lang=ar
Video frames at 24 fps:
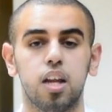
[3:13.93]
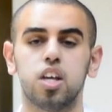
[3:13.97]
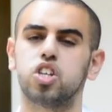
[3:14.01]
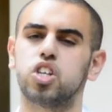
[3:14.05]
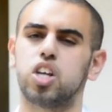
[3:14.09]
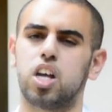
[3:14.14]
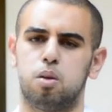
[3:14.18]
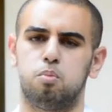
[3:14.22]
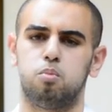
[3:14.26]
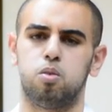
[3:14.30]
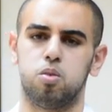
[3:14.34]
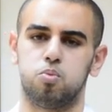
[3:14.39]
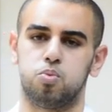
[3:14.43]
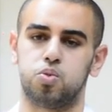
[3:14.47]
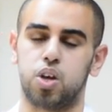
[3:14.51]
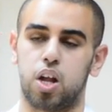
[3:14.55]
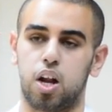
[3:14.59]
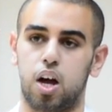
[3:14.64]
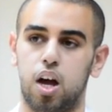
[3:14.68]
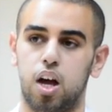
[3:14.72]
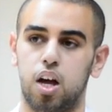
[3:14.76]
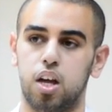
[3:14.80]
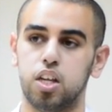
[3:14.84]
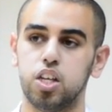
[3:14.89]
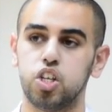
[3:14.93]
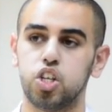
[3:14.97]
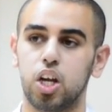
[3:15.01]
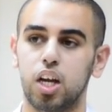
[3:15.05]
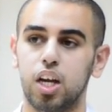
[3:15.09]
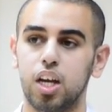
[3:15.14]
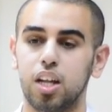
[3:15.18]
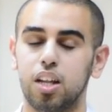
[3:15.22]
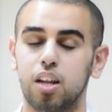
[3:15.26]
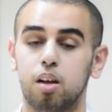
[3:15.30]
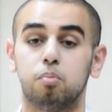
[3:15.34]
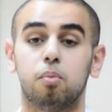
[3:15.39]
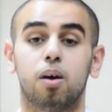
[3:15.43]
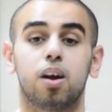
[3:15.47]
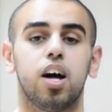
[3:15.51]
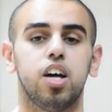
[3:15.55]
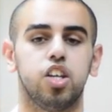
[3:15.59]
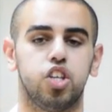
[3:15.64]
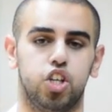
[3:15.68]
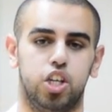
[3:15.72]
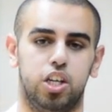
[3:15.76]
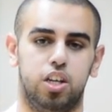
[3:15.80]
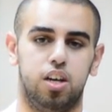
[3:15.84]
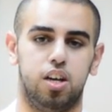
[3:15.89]
للشيء المهم صراحه نجي الحين
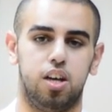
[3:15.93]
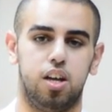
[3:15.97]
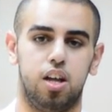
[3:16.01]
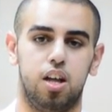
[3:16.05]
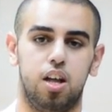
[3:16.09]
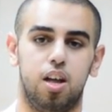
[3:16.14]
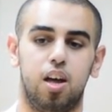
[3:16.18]
للمراجع